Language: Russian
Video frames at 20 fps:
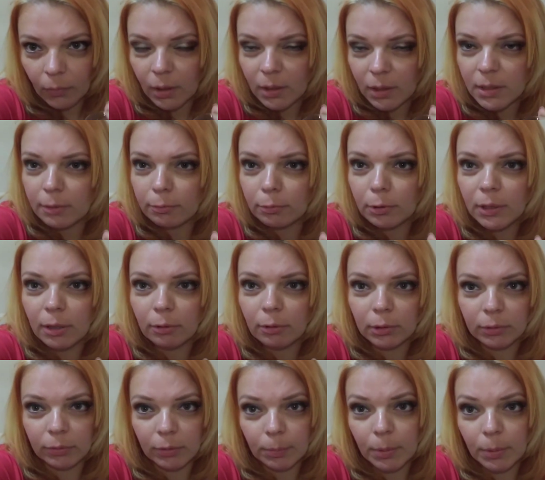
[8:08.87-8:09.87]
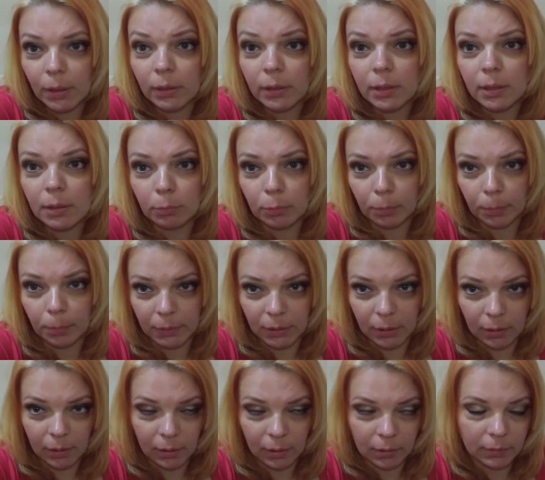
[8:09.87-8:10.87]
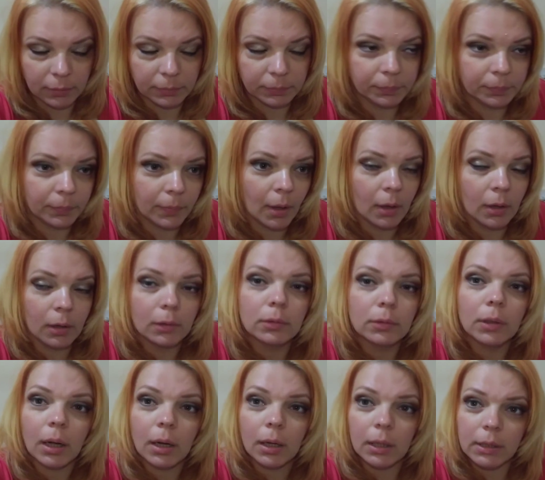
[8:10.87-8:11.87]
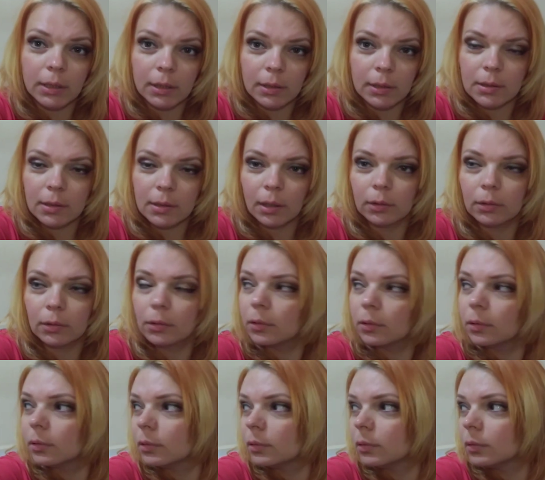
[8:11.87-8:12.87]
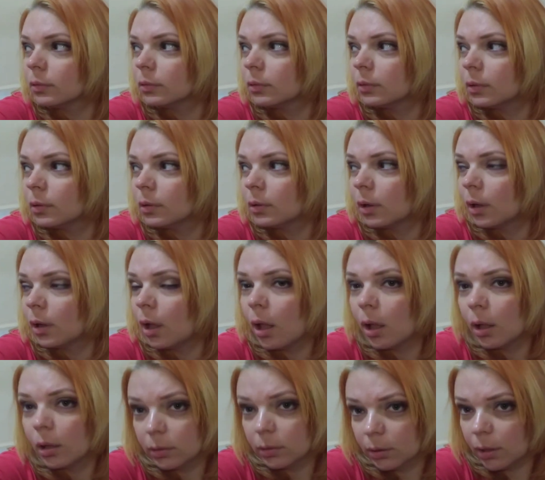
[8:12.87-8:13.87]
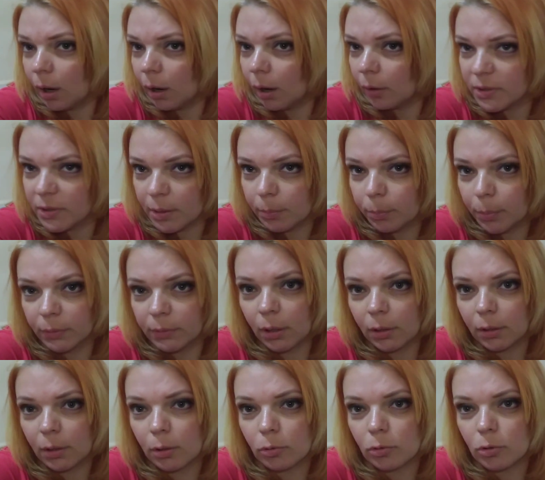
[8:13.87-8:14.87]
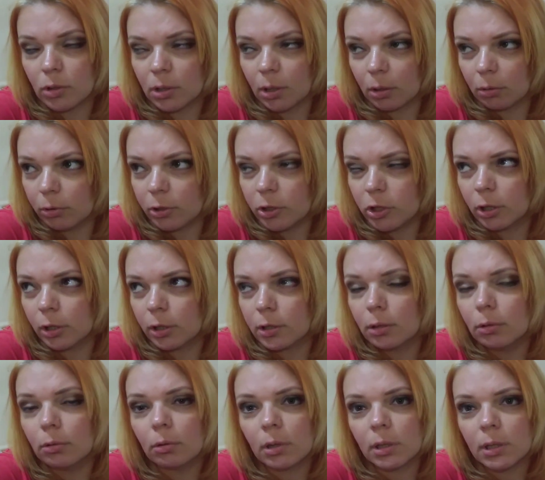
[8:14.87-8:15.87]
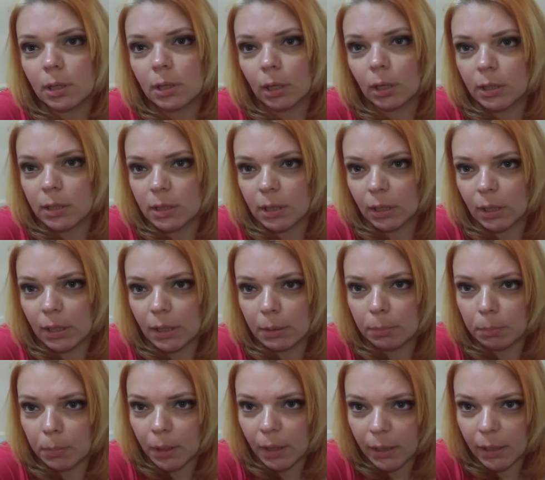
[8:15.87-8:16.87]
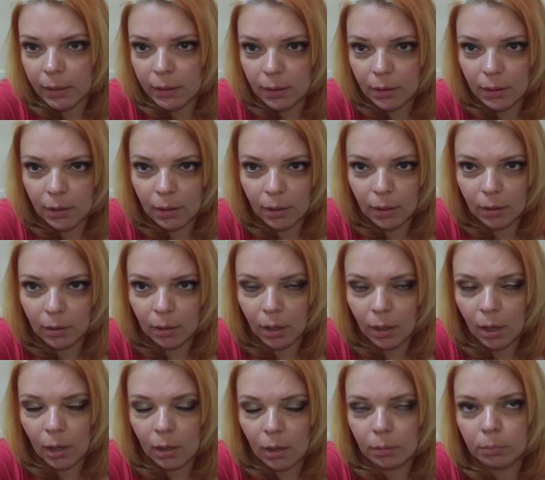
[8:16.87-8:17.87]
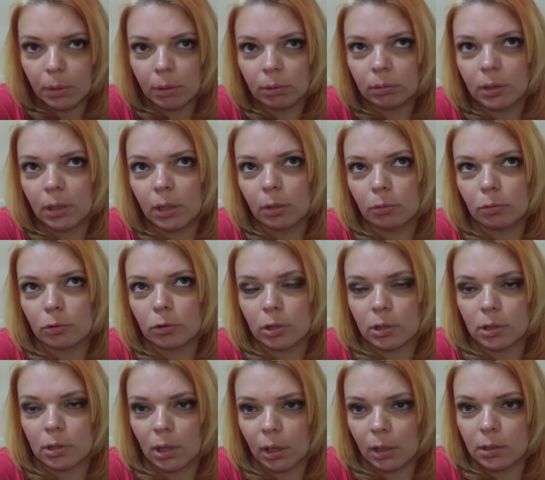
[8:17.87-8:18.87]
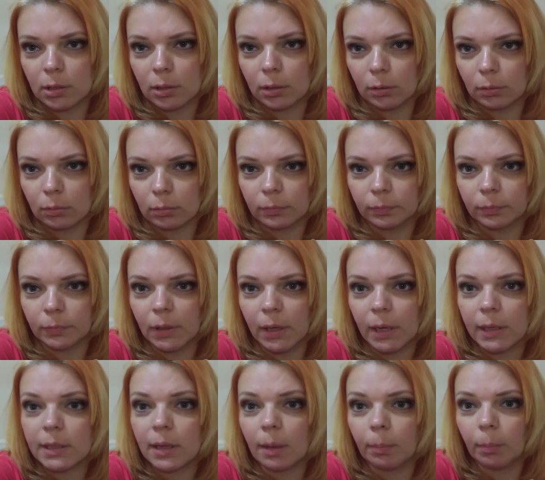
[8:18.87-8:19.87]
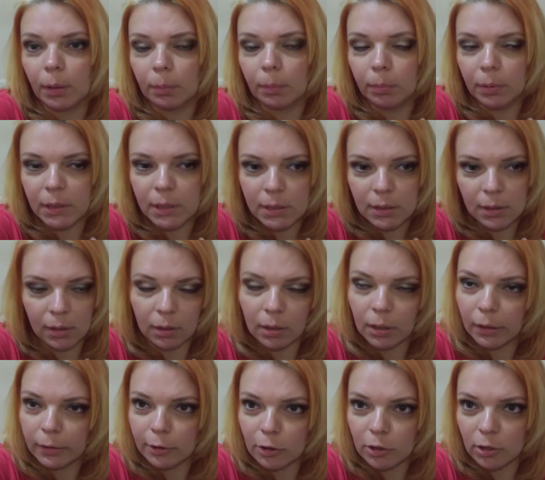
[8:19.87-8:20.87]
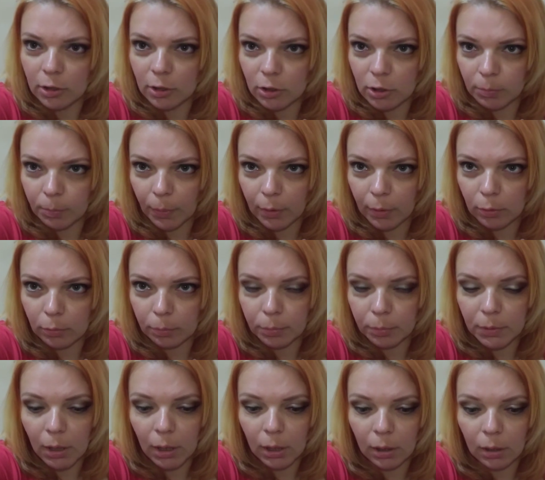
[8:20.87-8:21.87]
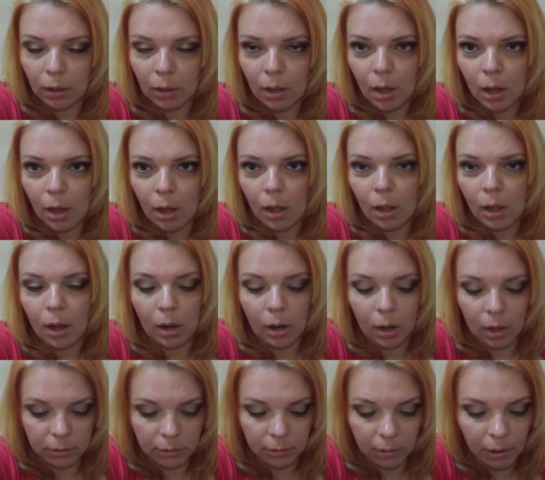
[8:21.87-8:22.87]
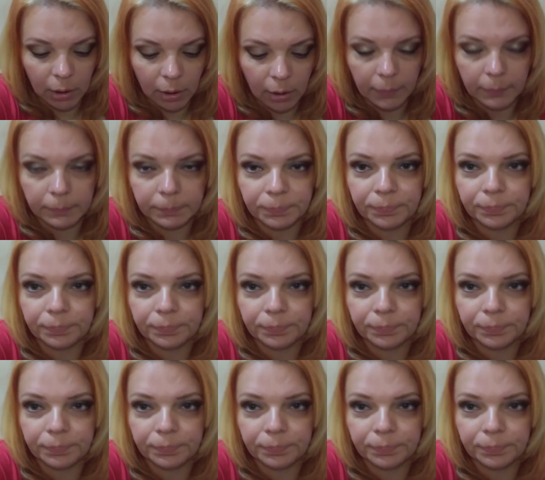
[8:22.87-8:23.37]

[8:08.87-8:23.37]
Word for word: Сегодня вот выбрали ему подарок. Наконец-то. Да, всем подарки уже закончились, но остались такие миленькие, мелкие уже, знаете, но ну, для самых близких, конечно же, покрупнее, а для